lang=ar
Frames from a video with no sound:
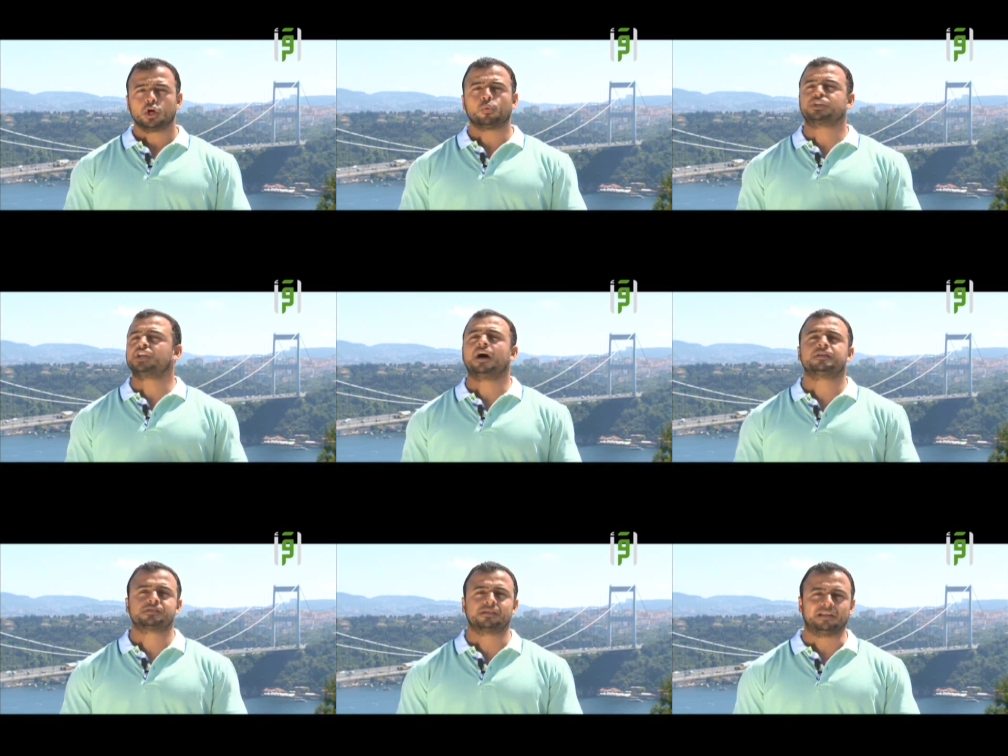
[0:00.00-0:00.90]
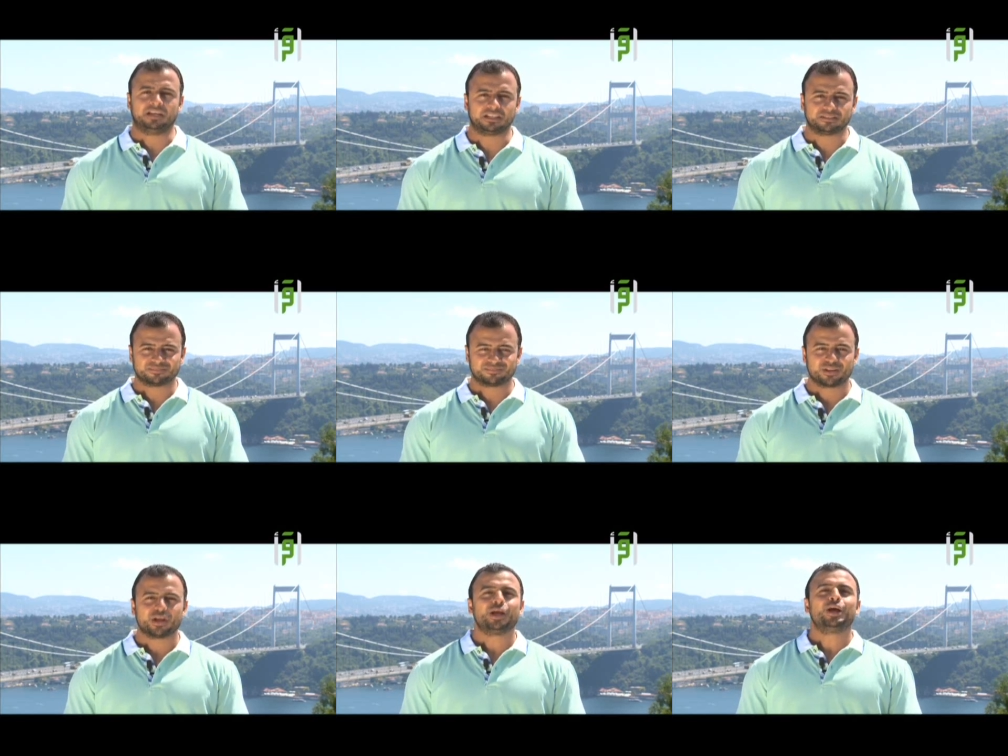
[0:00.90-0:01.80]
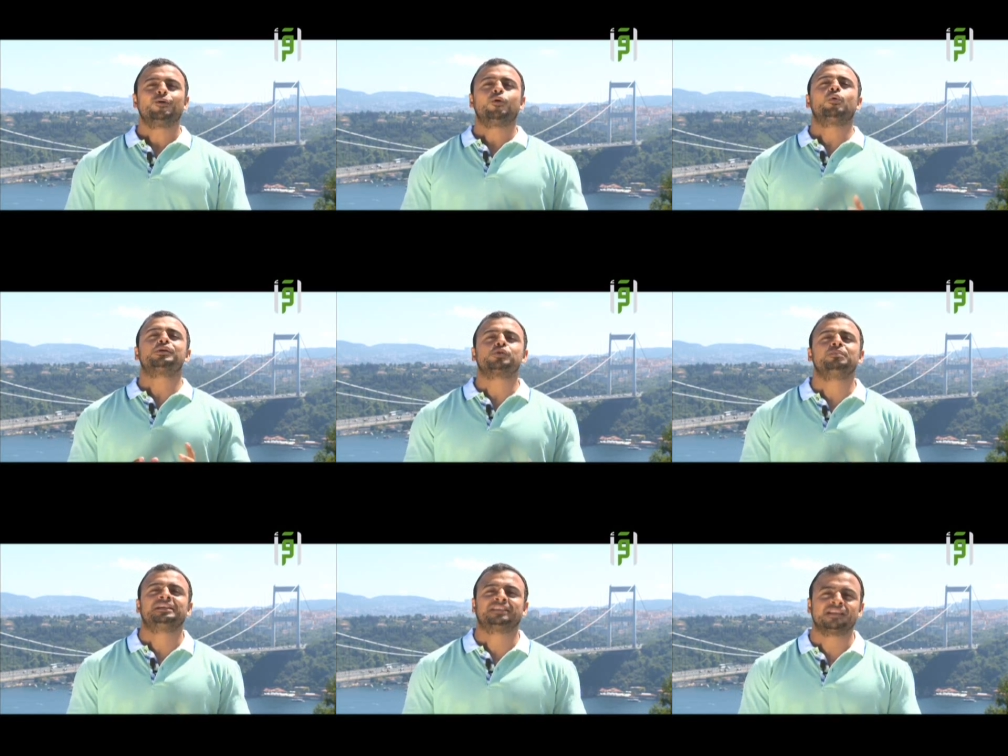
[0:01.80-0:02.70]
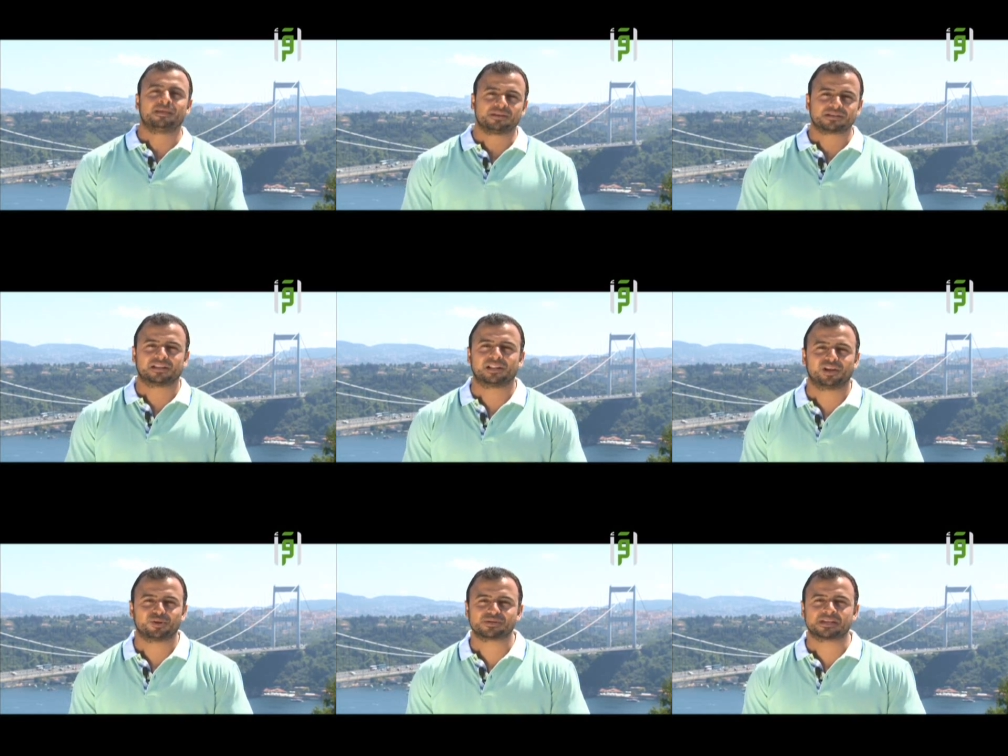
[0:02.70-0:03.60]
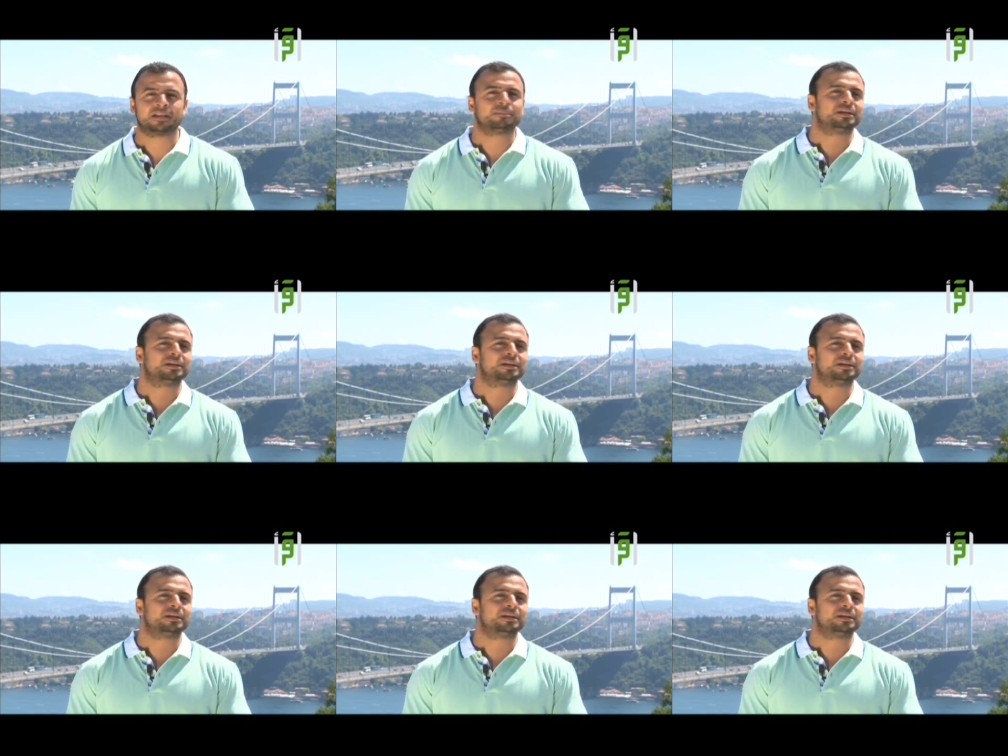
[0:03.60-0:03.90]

هو شعار الصالحين وهو سمعة النبي صلى الله عليه وسلم